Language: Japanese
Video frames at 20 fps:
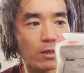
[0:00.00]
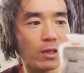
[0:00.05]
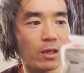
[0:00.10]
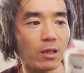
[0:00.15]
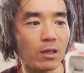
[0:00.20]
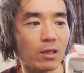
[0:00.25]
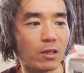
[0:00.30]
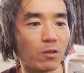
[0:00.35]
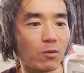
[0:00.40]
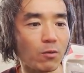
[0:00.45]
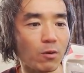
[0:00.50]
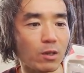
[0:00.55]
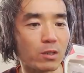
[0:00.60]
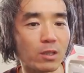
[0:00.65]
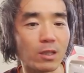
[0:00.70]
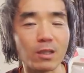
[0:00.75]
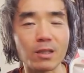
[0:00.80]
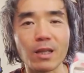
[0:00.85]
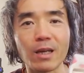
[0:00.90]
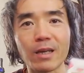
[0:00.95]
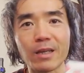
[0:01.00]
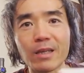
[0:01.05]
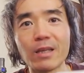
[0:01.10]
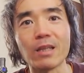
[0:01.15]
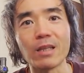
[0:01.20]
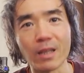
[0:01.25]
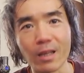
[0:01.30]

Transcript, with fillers: 元気の方が絶対いい